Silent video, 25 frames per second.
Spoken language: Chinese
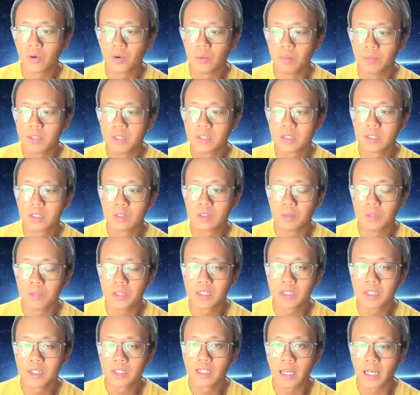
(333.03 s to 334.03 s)
我们事我们
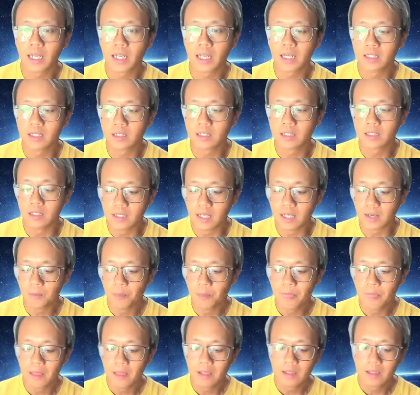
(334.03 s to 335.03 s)
事业才可以成长。